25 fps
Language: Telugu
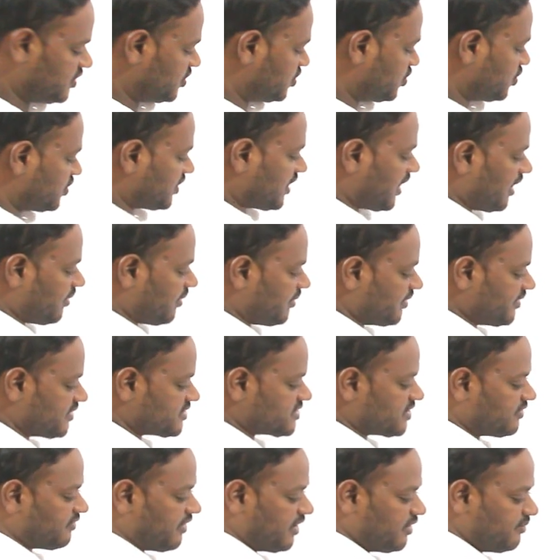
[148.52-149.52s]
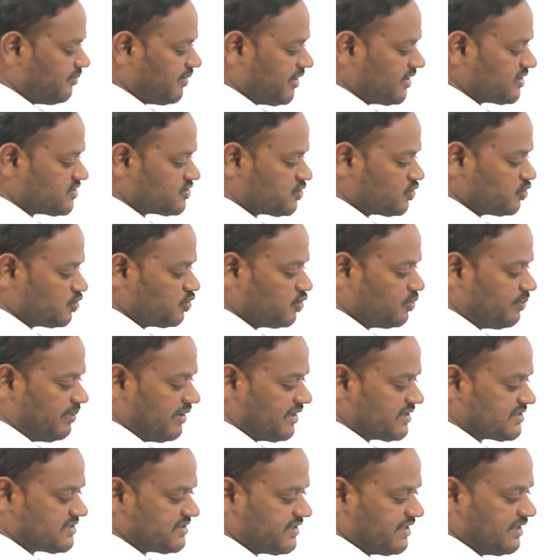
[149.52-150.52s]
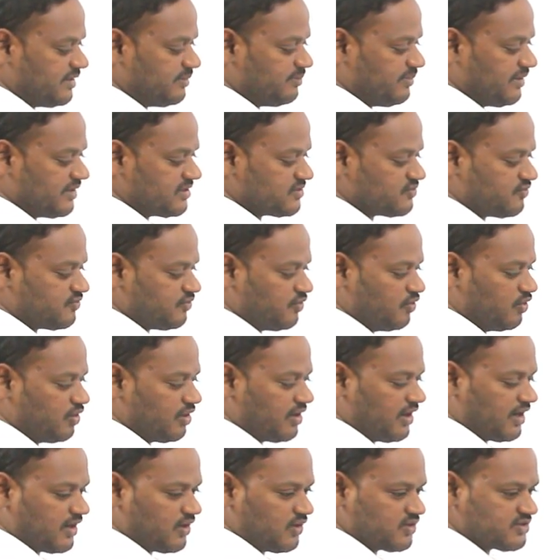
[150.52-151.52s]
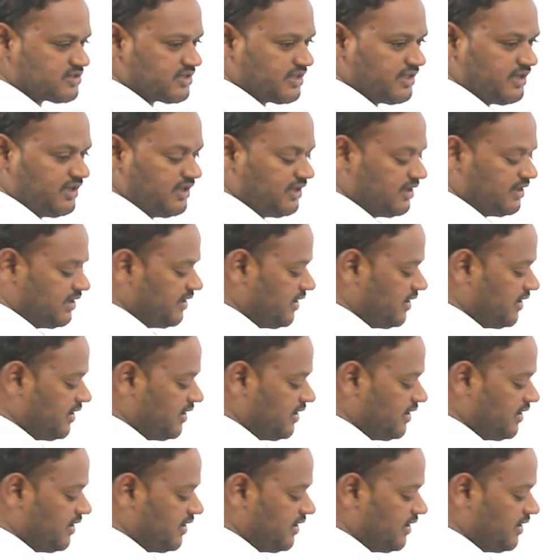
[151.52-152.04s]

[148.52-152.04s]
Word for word: టూను కామన్ తీస్తే వన్ ప్లస్ టూ ప్లస్ త్రీ ప్లస్ ఫోర్ అట్లా వస్తుంది